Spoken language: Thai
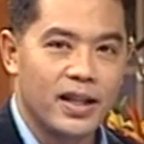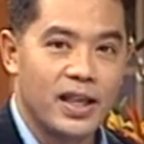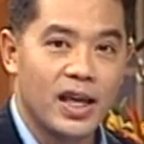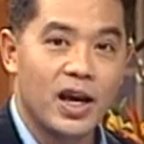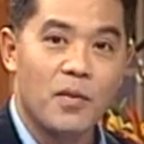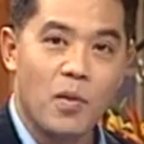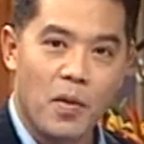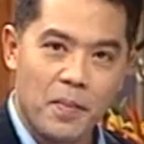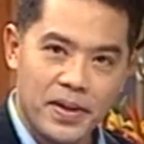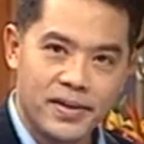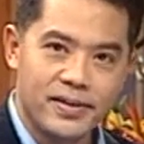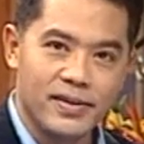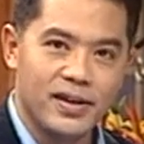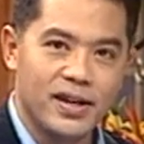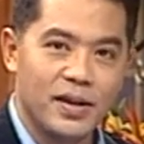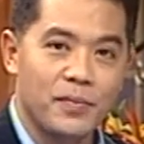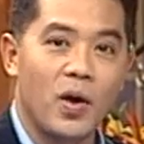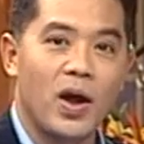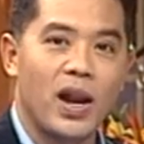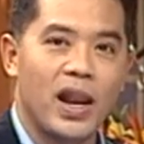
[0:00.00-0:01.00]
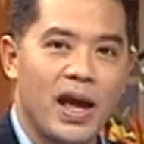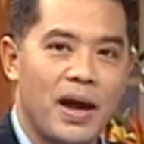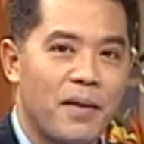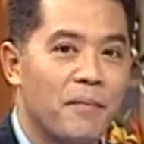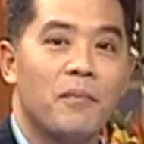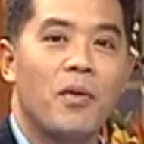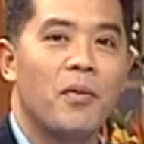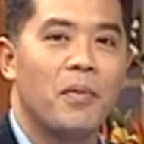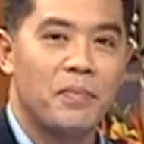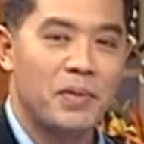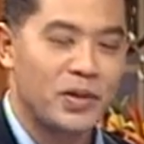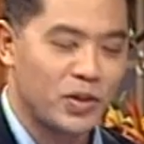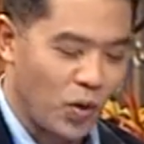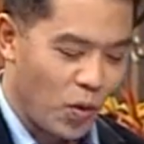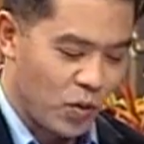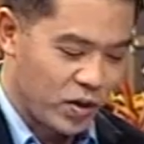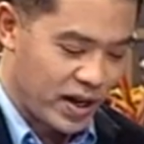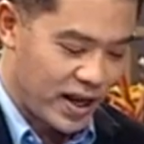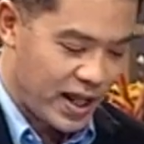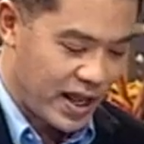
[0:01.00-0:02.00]
ที่เขาบอกไม่ซื่อ นี่เพราะอะไรฮะเพราะมันไม่
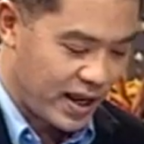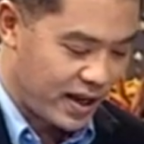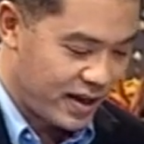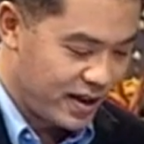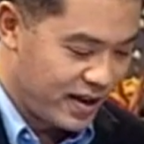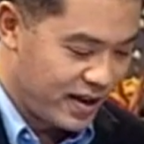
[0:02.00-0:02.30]
ตรงนั่นเอง